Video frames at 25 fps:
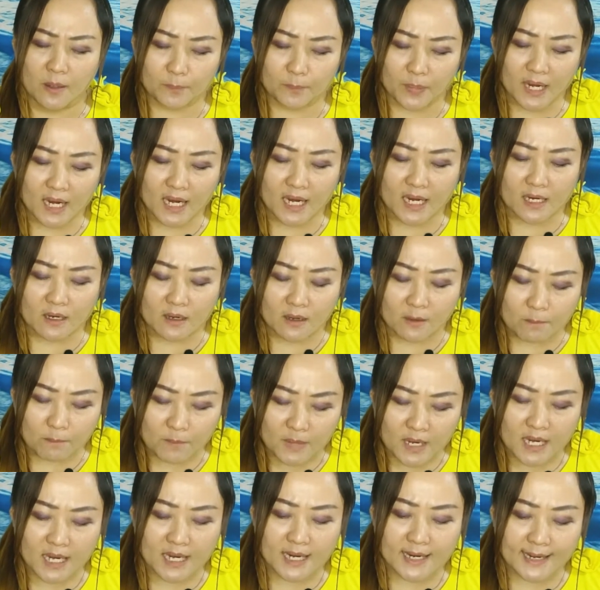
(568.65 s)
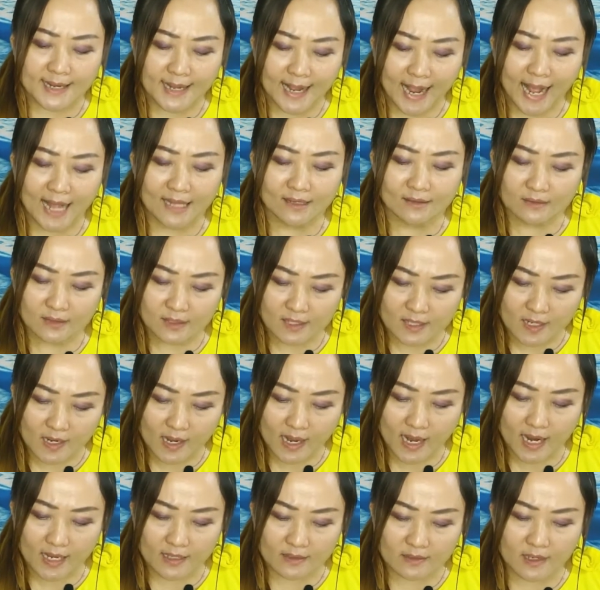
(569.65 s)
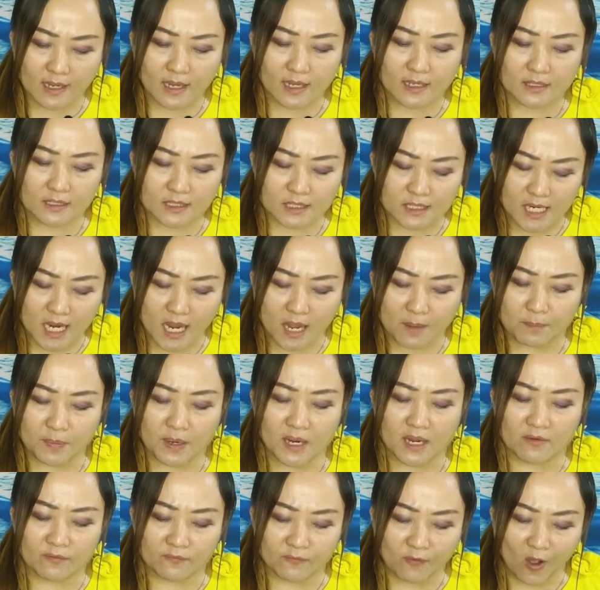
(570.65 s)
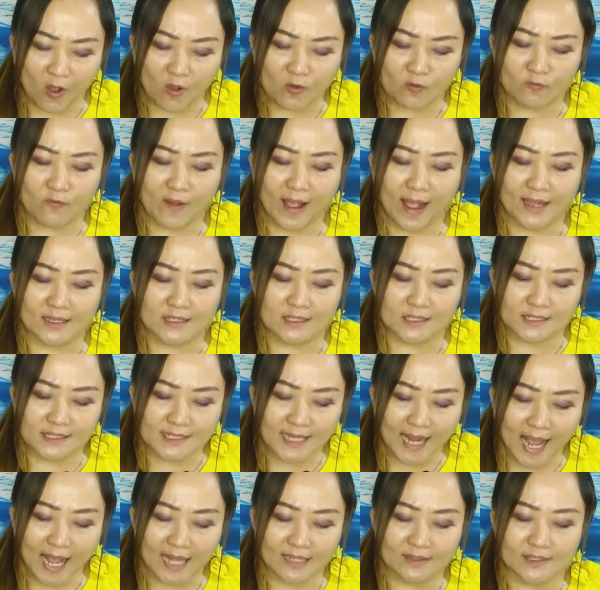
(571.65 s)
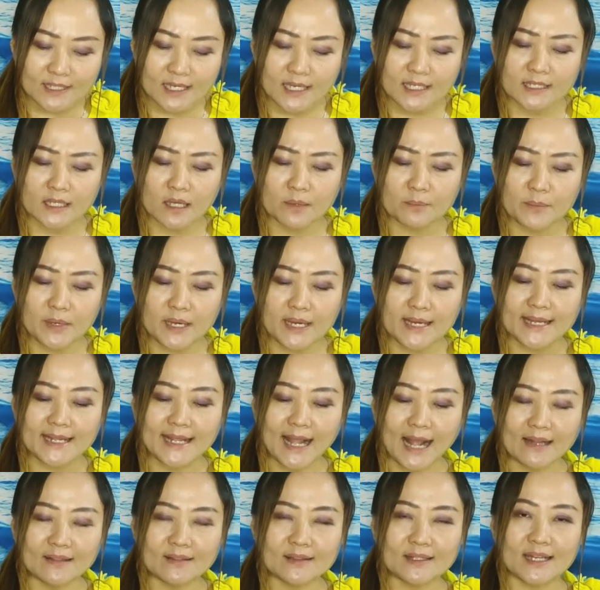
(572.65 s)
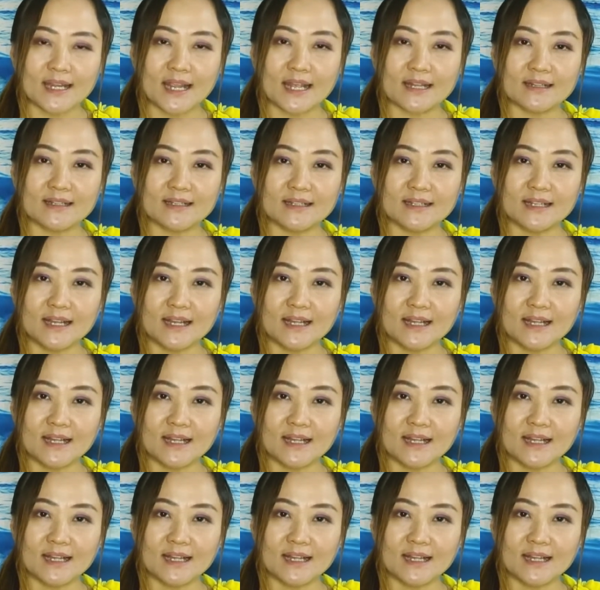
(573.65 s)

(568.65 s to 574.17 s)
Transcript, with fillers: 比蜜甘甜，且比蜂房下地的蜜甘甜。